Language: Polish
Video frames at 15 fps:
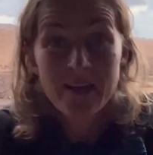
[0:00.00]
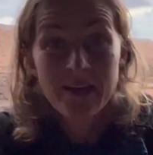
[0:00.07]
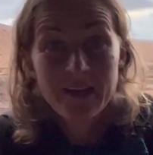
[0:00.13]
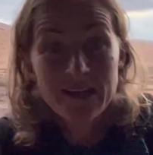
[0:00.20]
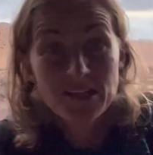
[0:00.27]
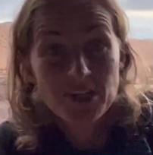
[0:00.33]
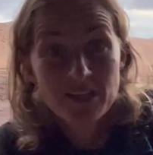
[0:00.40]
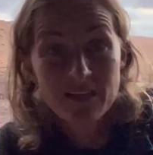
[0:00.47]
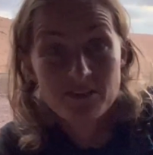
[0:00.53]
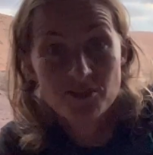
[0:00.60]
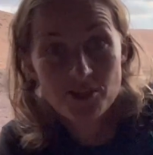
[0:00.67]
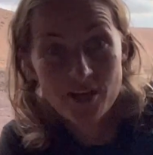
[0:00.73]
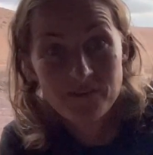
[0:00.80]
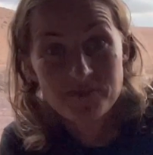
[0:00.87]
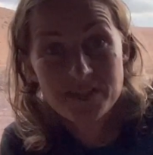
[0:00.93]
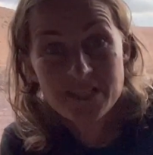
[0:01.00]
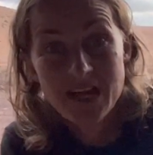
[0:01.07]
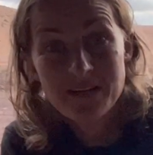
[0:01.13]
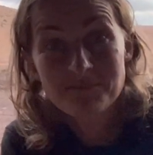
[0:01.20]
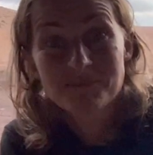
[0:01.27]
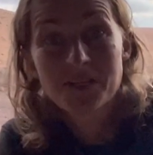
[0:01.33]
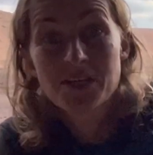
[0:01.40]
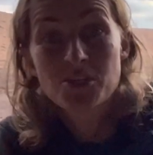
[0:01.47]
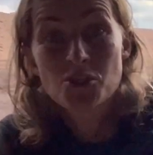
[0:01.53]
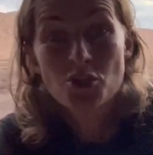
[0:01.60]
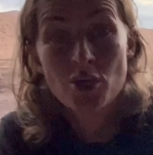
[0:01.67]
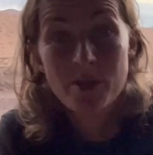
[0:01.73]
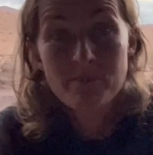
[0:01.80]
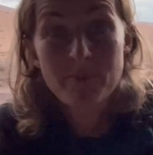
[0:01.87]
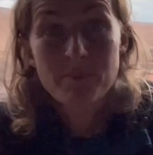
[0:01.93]
Idzie ten siewca,
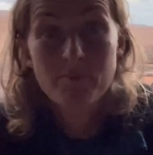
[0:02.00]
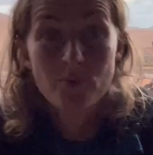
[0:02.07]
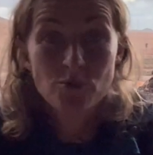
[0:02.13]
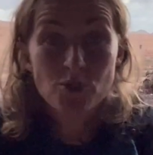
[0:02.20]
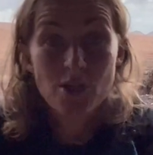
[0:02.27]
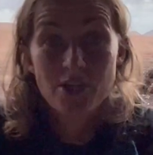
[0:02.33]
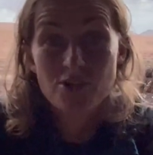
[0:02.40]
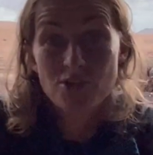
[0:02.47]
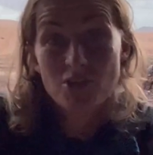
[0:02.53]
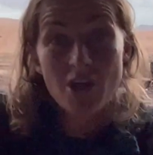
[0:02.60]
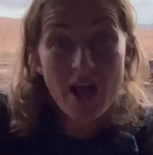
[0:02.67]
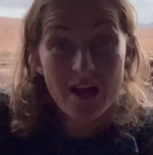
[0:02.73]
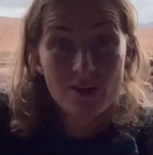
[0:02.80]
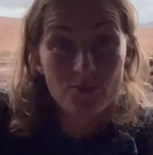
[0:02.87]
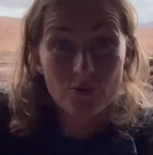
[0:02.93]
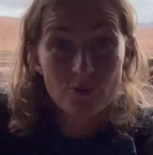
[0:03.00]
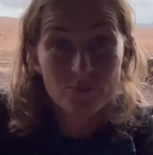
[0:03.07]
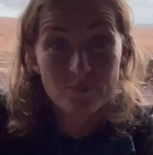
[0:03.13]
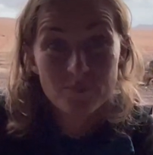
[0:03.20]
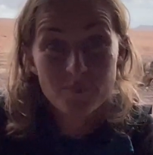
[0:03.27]
żeby posiać ziarno.